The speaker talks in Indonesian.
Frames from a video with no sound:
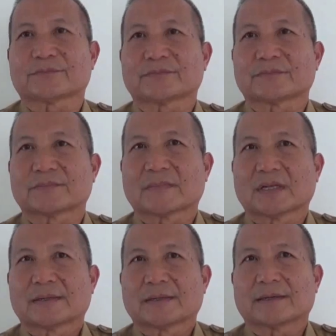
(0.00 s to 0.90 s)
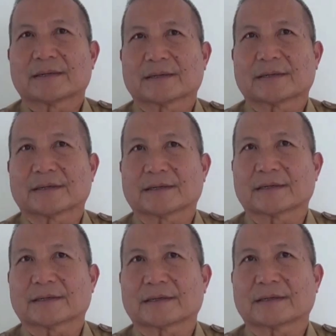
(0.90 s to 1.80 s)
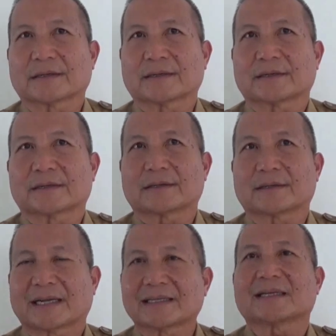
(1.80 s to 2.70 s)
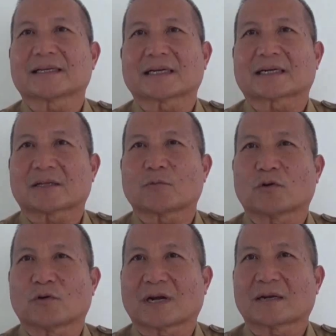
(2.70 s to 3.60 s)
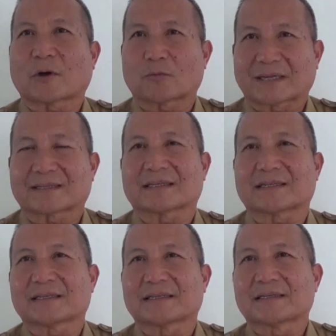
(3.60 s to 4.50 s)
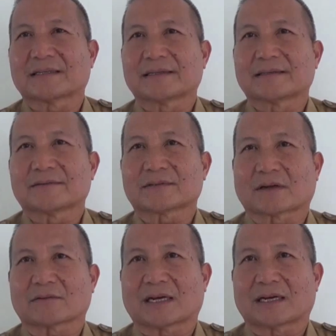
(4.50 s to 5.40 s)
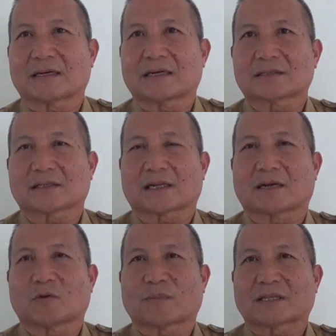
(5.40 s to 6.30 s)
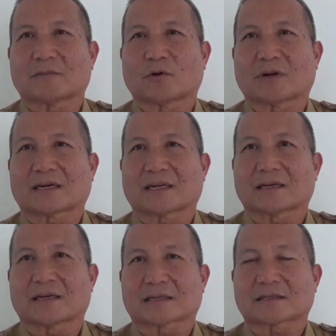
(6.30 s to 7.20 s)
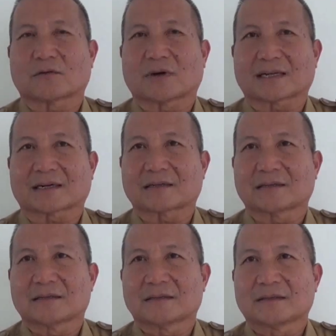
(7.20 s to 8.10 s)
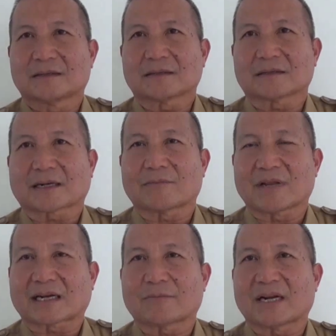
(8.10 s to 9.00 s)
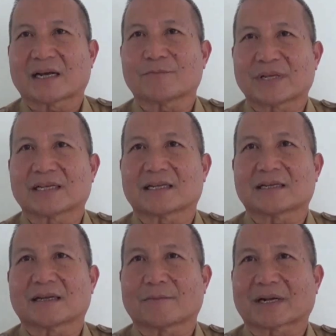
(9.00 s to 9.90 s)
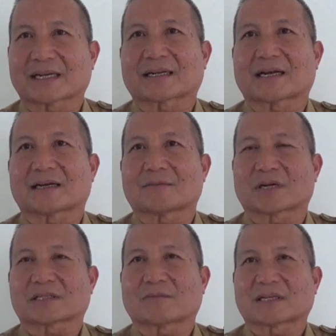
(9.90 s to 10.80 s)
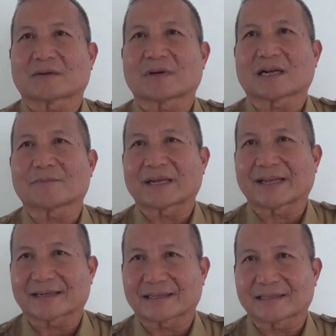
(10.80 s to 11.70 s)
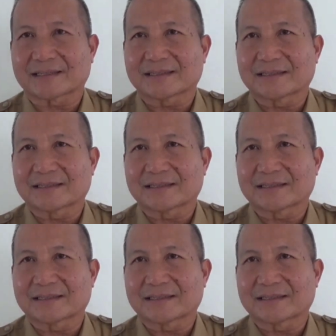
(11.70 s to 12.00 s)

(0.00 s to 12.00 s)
Juni, bulan Juni ini? Uh, nanti kita ketemu dulu dengan Bupati. Insya Allah setelah Bupati pulang dari dinas luar, kami akan mendampingi mereka bersama-sama dengan PGRI.